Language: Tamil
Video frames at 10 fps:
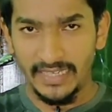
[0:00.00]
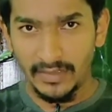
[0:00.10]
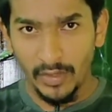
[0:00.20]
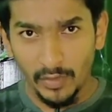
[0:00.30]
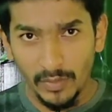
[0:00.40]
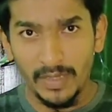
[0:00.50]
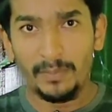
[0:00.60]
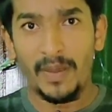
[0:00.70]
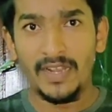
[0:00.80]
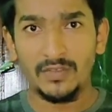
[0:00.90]
த்ரீ செவன்ட்டி
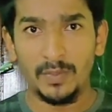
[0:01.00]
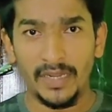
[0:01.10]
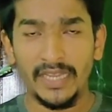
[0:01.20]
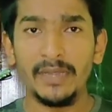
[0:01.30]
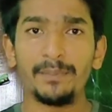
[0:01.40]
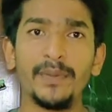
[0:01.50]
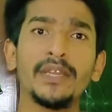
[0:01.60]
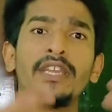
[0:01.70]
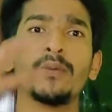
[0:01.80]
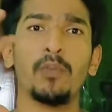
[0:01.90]
ஒன் பில் பாஸ் பண்ணி
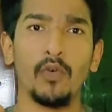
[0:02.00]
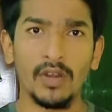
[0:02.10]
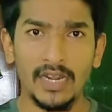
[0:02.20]
பெரிய